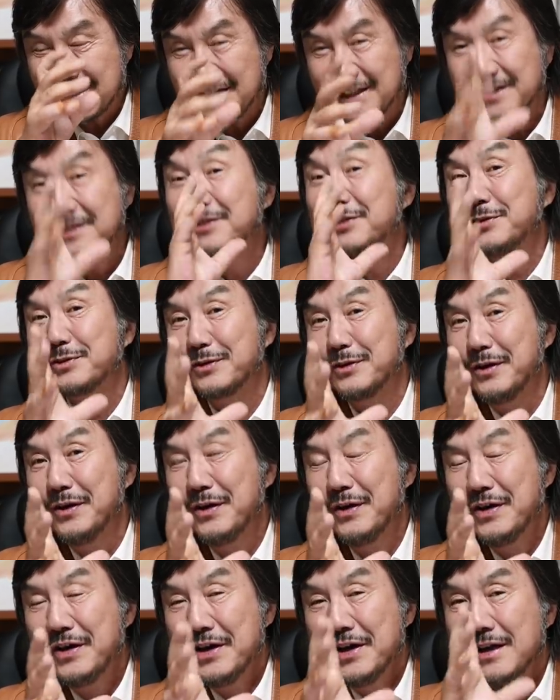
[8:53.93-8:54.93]
이런 식으로
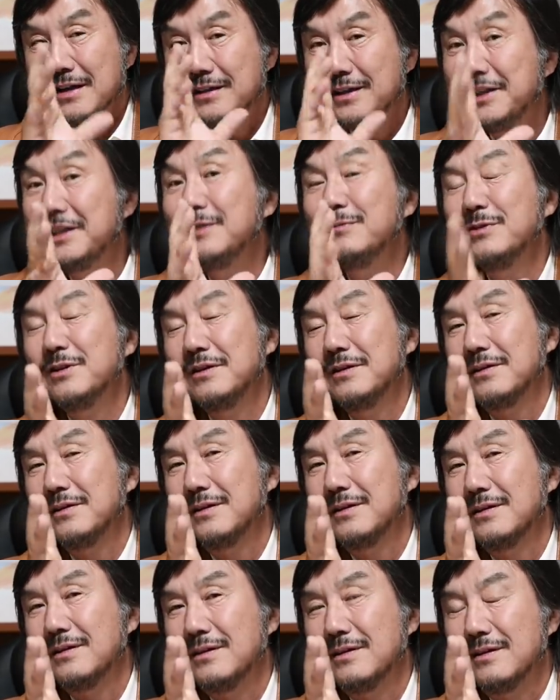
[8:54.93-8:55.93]

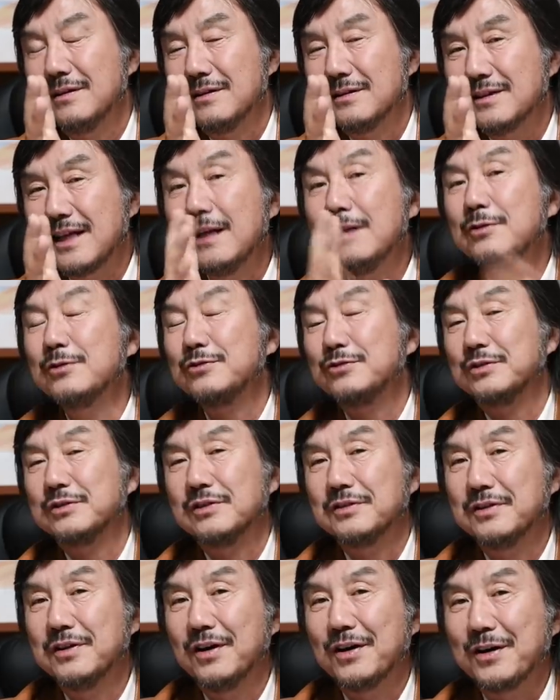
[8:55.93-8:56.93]
리듬을
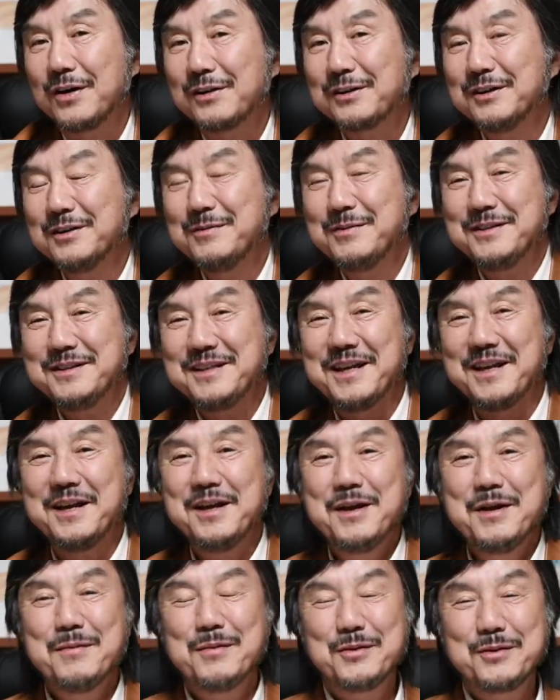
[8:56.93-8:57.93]
살려주거든요. 그러면 이제
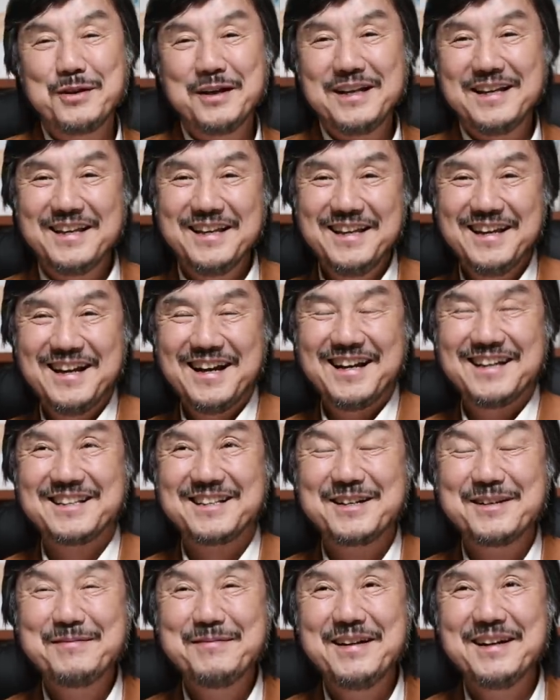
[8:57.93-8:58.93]
모델이
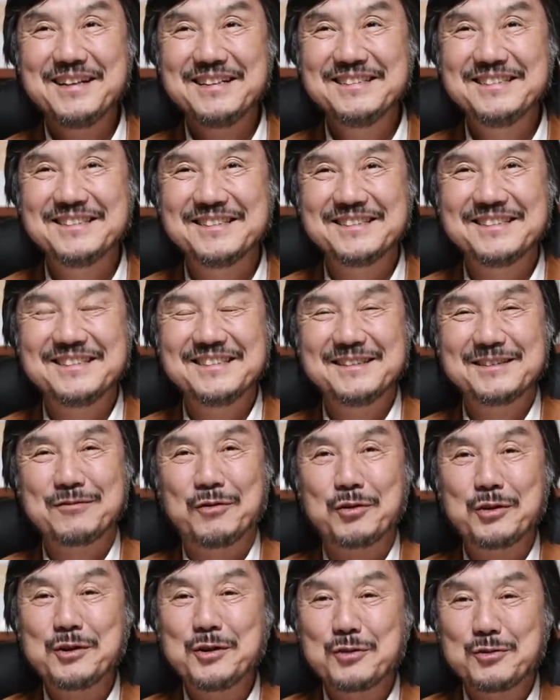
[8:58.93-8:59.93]
정말 그
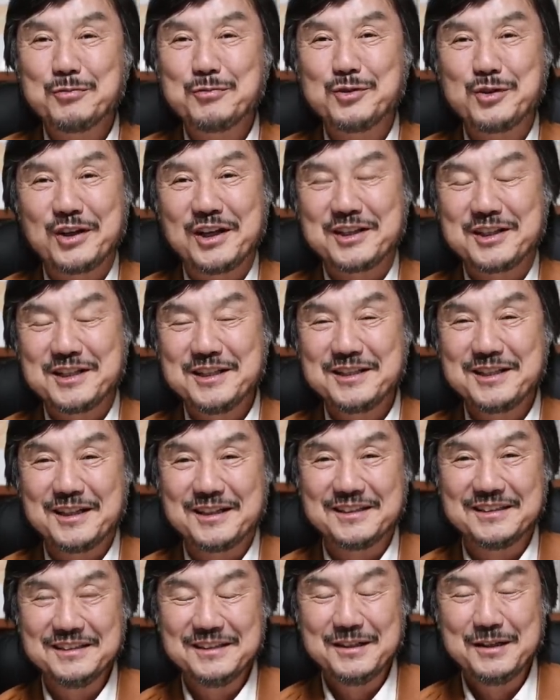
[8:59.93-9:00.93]
고래도 어, 춤추게 한
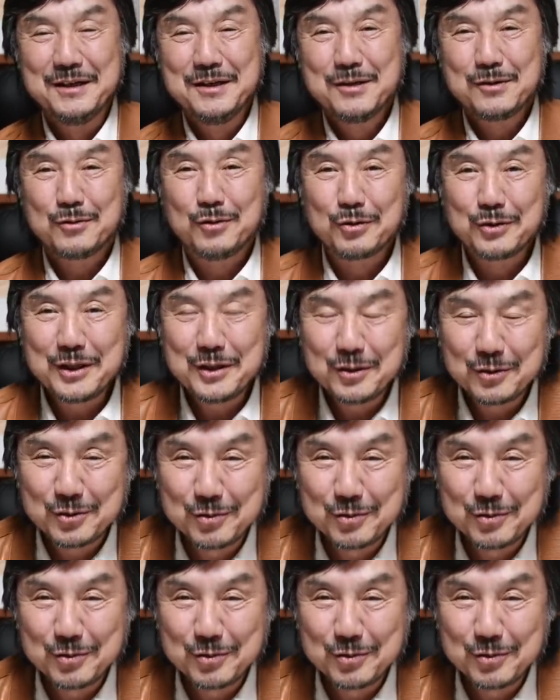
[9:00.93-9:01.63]
칭찬은 고래도